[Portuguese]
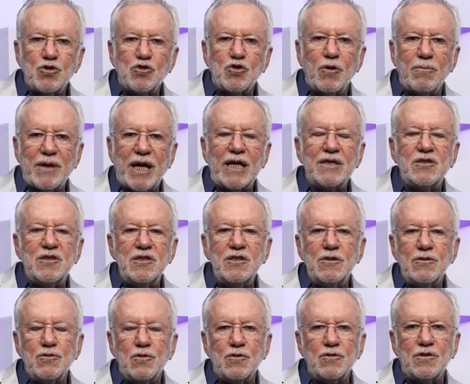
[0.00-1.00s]
de
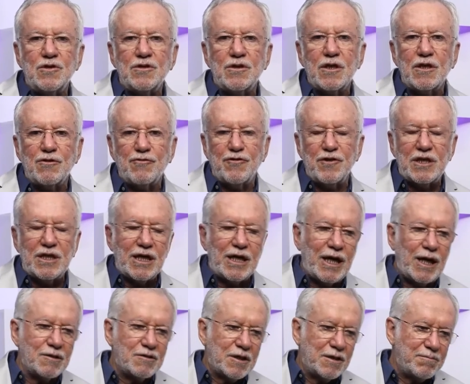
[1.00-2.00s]
Sobradinho, no Distrito
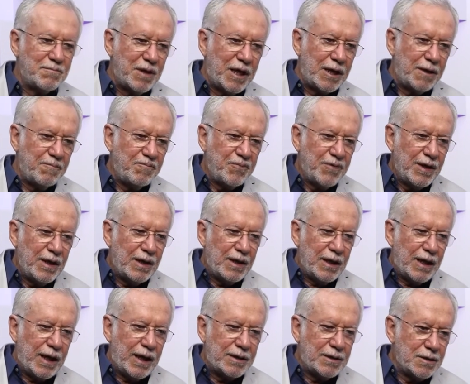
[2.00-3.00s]
Federal também,
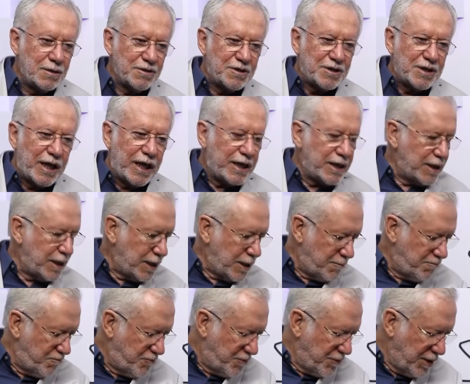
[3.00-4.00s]
a
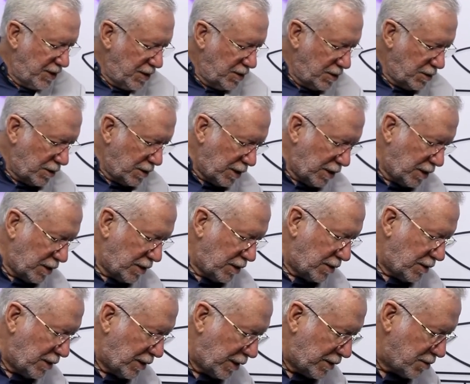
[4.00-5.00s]
Nilceia,
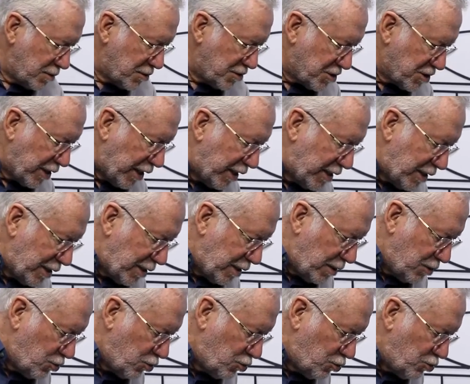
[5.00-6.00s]
a, a,
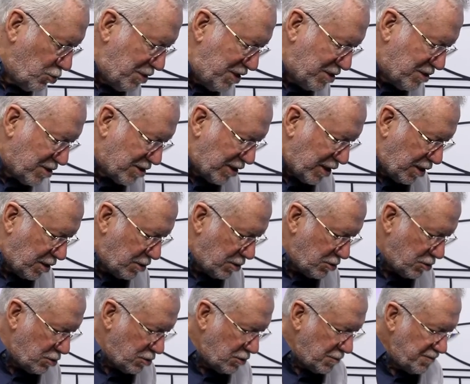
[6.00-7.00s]
Nilceia Luísa,
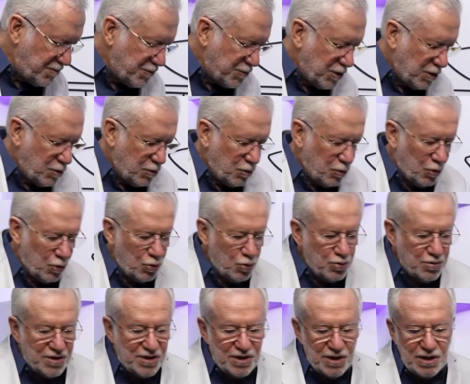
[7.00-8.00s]
ou
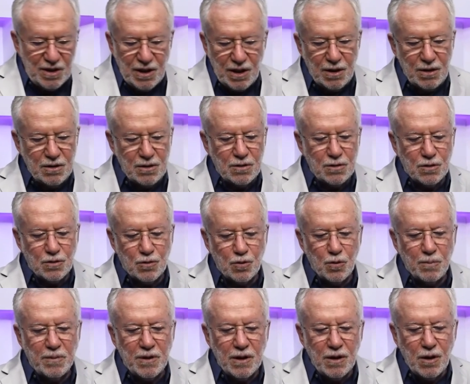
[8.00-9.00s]
Luzia,
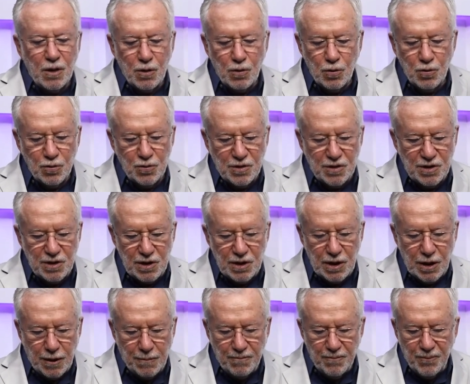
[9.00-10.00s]
desculpem,
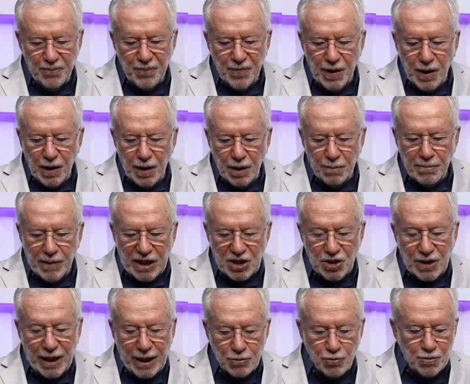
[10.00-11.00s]
Luzia
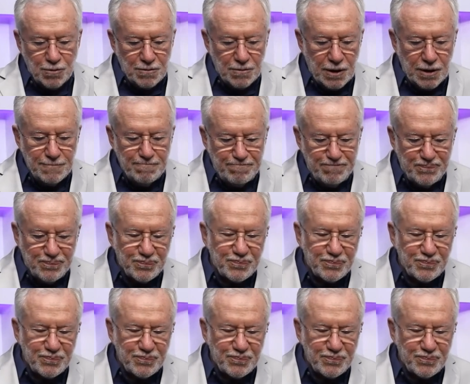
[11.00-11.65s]
Machado. Não?